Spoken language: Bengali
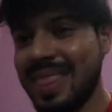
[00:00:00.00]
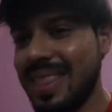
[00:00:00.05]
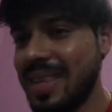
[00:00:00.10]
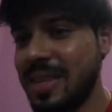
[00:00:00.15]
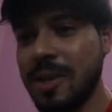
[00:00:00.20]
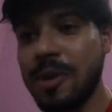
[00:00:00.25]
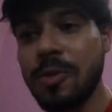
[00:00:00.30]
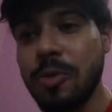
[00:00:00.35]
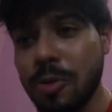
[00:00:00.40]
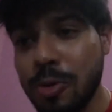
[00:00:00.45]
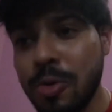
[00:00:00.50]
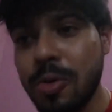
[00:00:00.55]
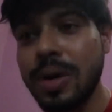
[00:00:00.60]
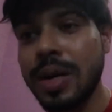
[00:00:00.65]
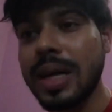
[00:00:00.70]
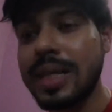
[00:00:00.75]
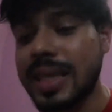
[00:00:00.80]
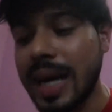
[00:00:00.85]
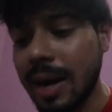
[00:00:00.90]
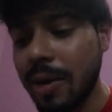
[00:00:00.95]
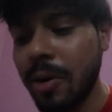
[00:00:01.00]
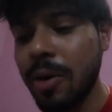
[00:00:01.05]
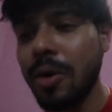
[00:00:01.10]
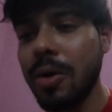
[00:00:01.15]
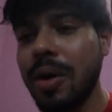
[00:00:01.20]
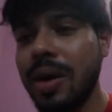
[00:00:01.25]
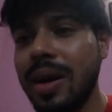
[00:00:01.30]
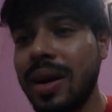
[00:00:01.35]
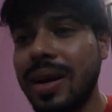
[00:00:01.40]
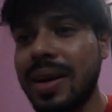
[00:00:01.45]
তুই কুকুর না
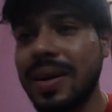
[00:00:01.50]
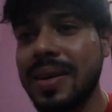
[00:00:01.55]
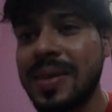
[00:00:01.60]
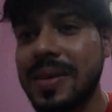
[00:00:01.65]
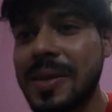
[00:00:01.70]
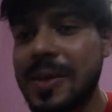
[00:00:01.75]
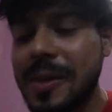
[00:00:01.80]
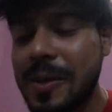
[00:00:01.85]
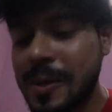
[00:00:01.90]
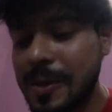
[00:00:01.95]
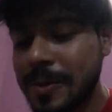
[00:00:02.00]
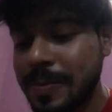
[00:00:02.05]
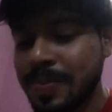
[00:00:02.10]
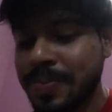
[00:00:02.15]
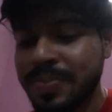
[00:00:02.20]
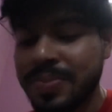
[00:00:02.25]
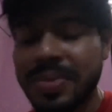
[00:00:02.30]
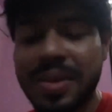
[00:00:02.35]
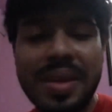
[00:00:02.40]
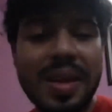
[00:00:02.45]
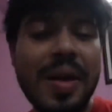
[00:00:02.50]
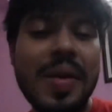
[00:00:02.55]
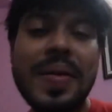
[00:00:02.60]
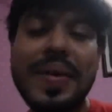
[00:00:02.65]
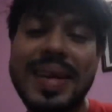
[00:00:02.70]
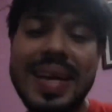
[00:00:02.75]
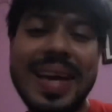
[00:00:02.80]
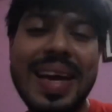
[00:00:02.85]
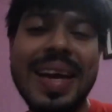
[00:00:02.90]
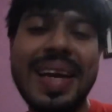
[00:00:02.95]
ছাগল
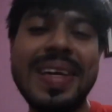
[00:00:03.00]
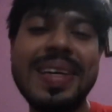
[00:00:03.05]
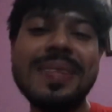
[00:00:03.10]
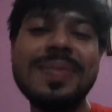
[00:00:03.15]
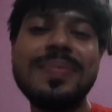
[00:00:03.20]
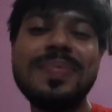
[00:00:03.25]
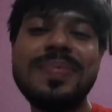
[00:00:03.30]
কে নেই